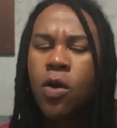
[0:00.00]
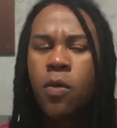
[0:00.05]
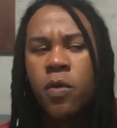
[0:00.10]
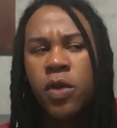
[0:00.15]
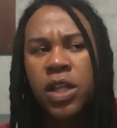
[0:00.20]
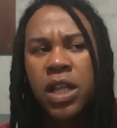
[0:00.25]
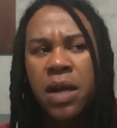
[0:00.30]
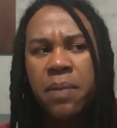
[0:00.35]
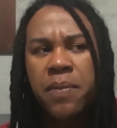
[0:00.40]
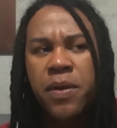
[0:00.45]
o
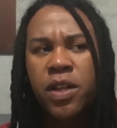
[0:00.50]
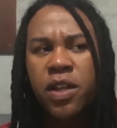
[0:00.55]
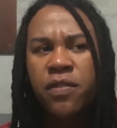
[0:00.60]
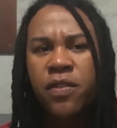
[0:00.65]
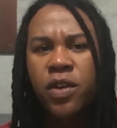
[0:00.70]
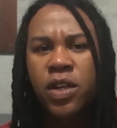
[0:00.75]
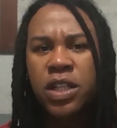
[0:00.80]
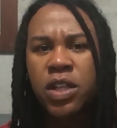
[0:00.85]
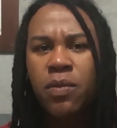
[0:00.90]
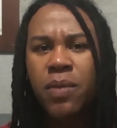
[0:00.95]
meu terapeuta
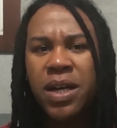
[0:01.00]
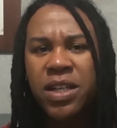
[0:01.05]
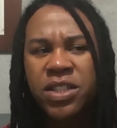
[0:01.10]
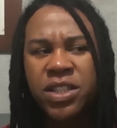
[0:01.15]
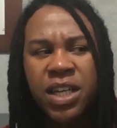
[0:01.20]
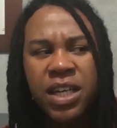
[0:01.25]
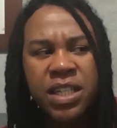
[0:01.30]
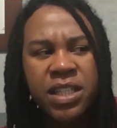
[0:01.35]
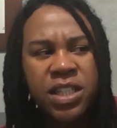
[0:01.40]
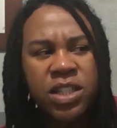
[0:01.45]
falou que tem uma
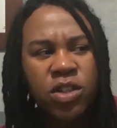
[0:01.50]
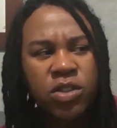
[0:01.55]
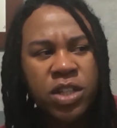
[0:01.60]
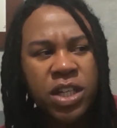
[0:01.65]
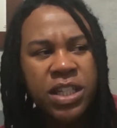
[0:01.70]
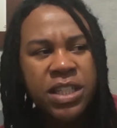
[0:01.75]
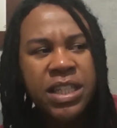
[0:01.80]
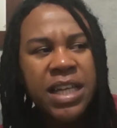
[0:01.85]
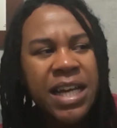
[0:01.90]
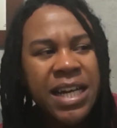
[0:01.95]
chance de eu
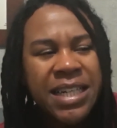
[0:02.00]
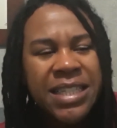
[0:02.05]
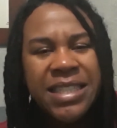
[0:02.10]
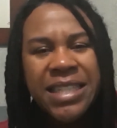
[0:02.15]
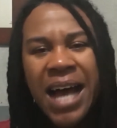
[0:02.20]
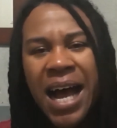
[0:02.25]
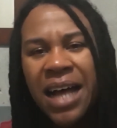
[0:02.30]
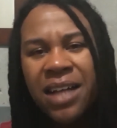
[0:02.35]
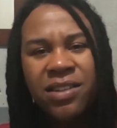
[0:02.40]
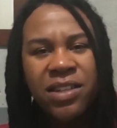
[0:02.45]
ter
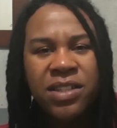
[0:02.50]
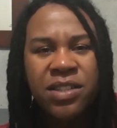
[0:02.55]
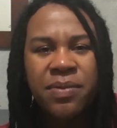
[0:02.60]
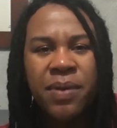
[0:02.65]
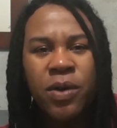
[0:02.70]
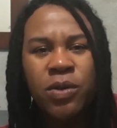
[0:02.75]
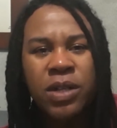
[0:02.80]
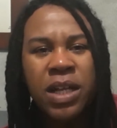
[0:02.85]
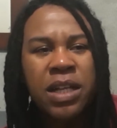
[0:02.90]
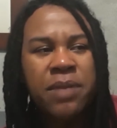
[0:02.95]
herdado esse
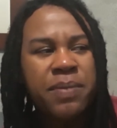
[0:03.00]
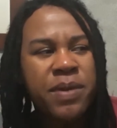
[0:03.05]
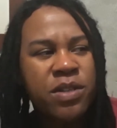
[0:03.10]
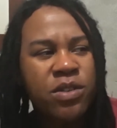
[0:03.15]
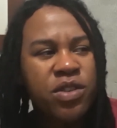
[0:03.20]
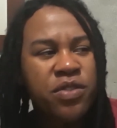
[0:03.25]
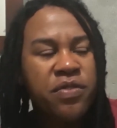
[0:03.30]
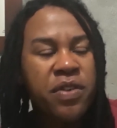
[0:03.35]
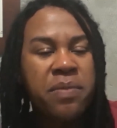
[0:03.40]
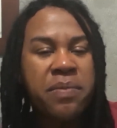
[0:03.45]
bagulho da
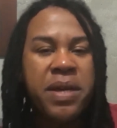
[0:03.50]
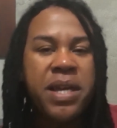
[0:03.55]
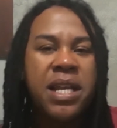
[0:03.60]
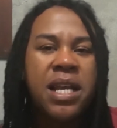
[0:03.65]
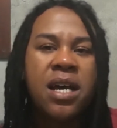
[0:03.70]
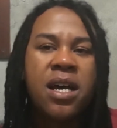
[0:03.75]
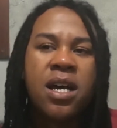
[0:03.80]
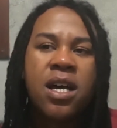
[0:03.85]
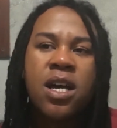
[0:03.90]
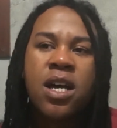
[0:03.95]
depressão de
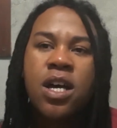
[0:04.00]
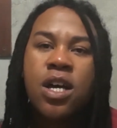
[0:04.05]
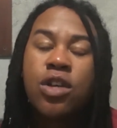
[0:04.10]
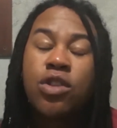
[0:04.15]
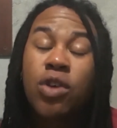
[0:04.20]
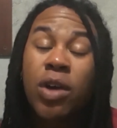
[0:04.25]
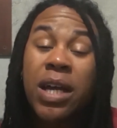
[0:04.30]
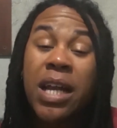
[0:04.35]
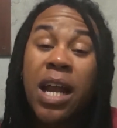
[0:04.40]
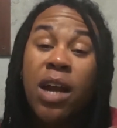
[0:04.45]
família.
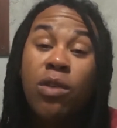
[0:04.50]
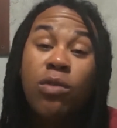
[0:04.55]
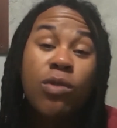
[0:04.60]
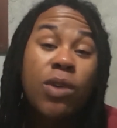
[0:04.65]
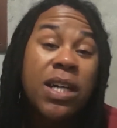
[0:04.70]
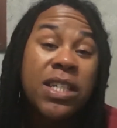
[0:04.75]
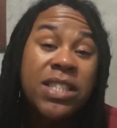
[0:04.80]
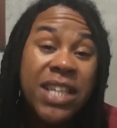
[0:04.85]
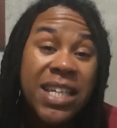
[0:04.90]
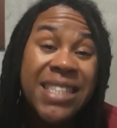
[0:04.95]
Só que ela
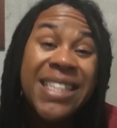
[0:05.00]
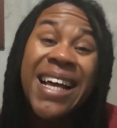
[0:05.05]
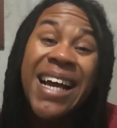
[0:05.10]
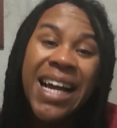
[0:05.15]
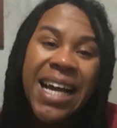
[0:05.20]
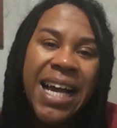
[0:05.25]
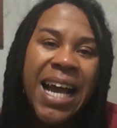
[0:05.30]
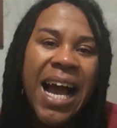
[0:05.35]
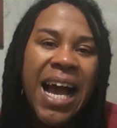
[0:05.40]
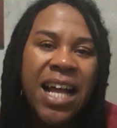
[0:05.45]
nunca tinha
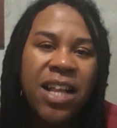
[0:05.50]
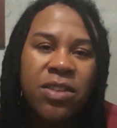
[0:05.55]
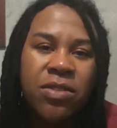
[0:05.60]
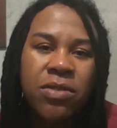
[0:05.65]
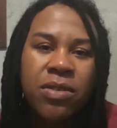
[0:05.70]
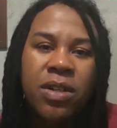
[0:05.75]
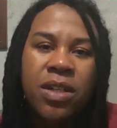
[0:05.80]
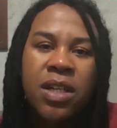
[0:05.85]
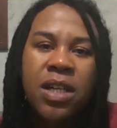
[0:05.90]
atacado.